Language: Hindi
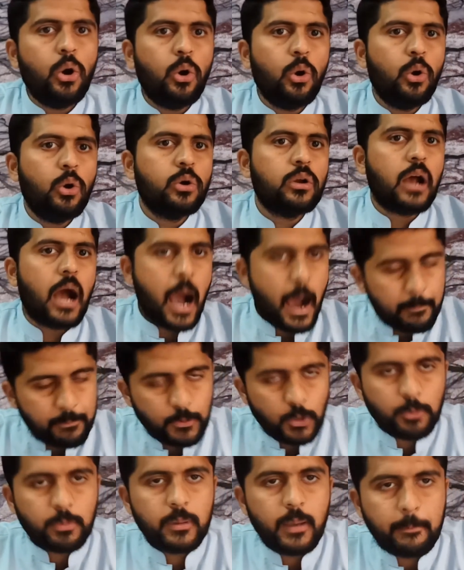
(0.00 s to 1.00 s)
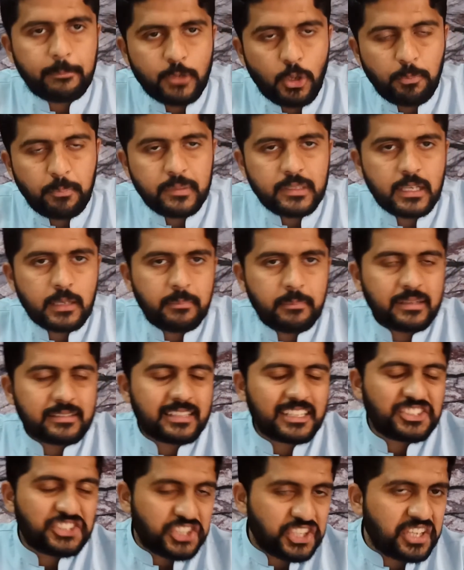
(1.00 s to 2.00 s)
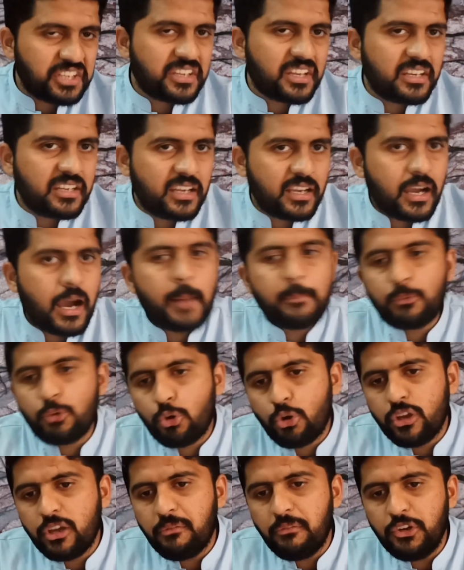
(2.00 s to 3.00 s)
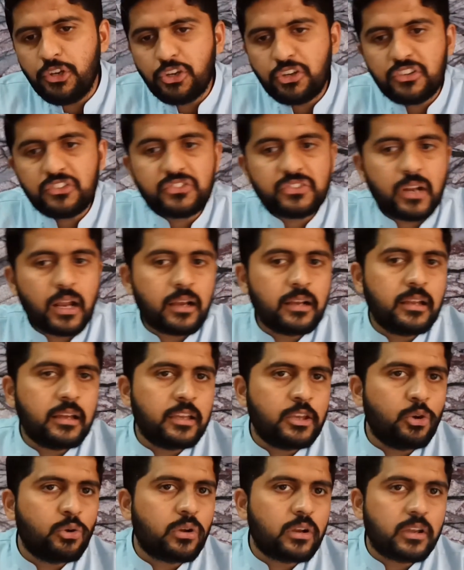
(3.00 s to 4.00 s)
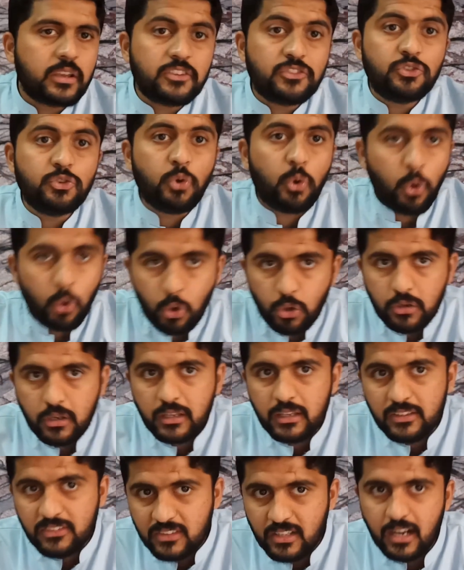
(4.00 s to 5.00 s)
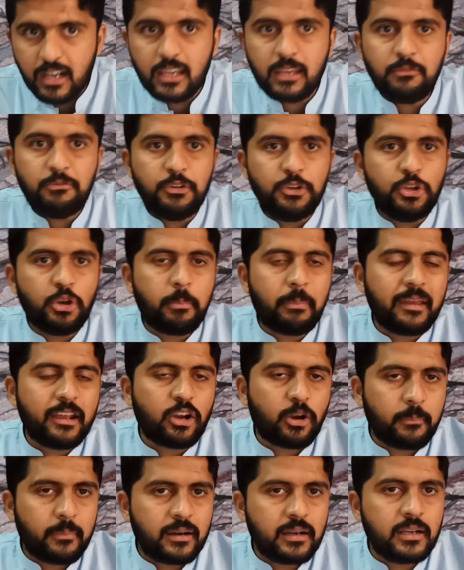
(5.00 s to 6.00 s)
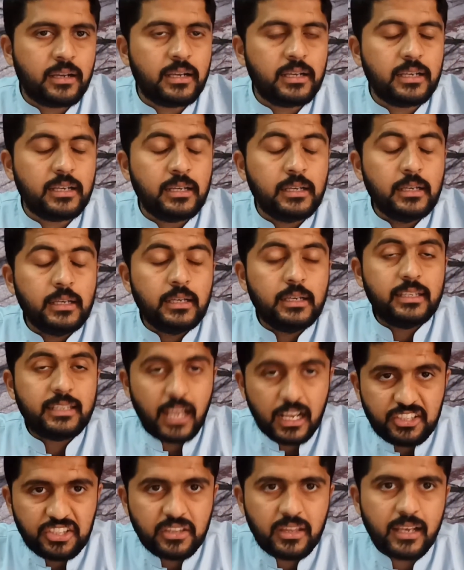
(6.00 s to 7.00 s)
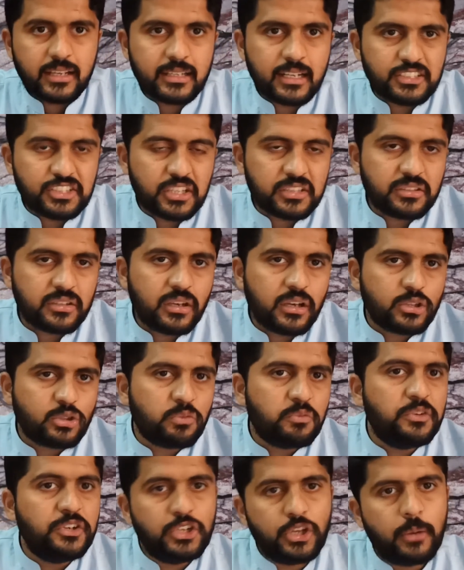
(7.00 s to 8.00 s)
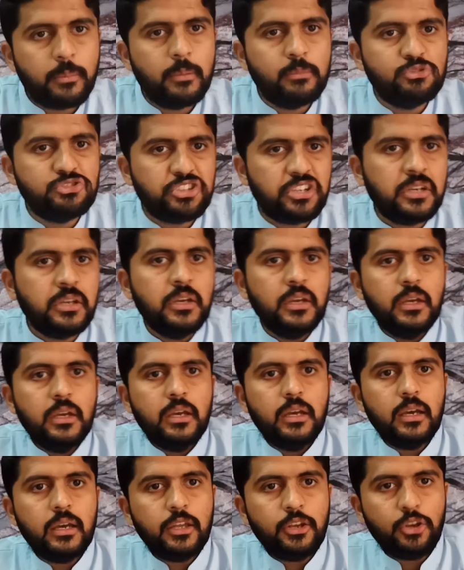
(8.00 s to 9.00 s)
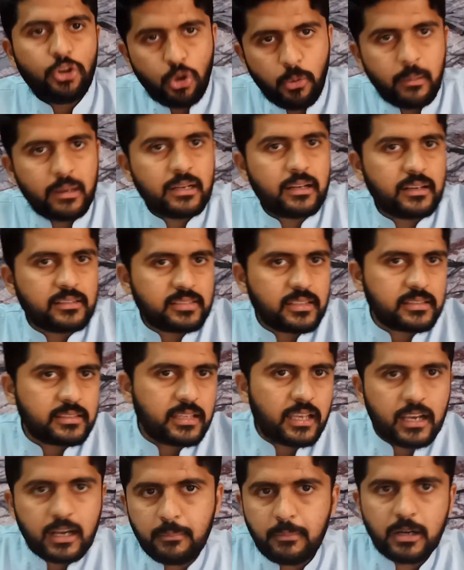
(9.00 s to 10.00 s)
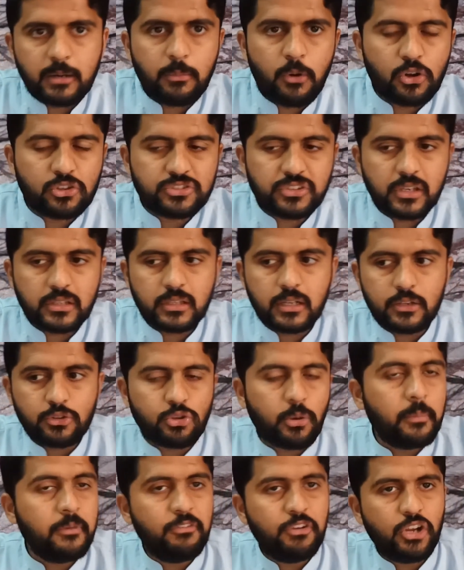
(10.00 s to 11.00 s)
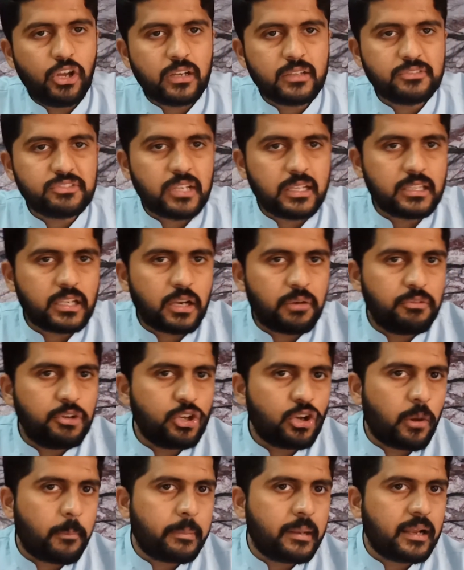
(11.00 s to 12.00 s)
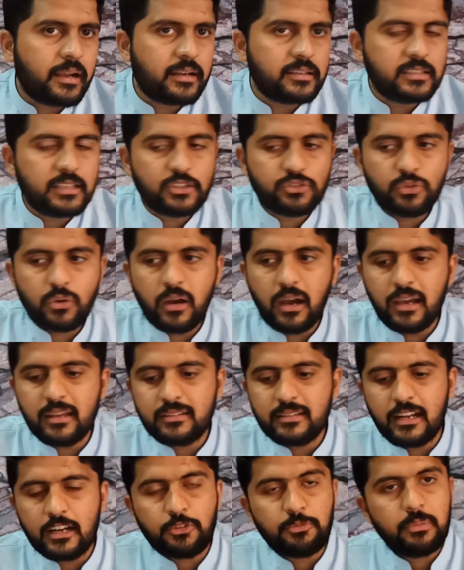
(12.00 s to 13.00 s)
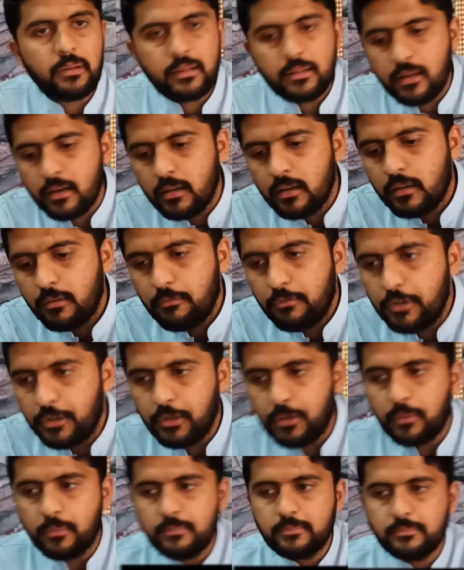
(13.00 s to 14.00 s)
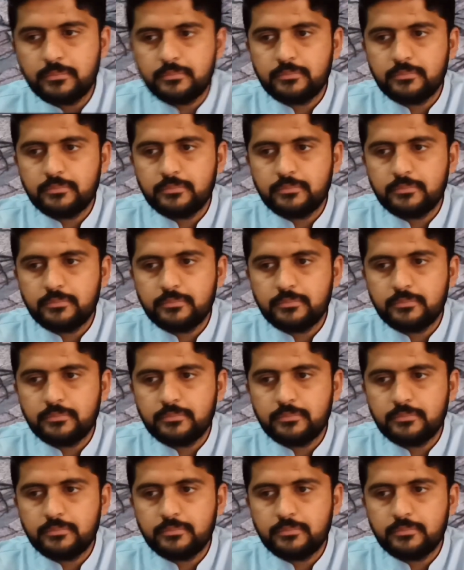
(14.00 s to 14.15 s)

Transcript: और आप लोग भी अपना ओपिनियन मेरे साथ शेयर करिएगा आप लोगों को ये वीडियो किस तरह की लगी और किसी और इस तरह की वीडियो पे रिएक्शन देखना चाहते हैं तो वीडियो भी मुझे रिकमेंड कर सकते हैं कमेंट बॉक्स के अंदर तो अभी वीडियो का चलते हैं वीडियो को प्ले करते हैं सो गाइस लेट्स प्ले द वीडियो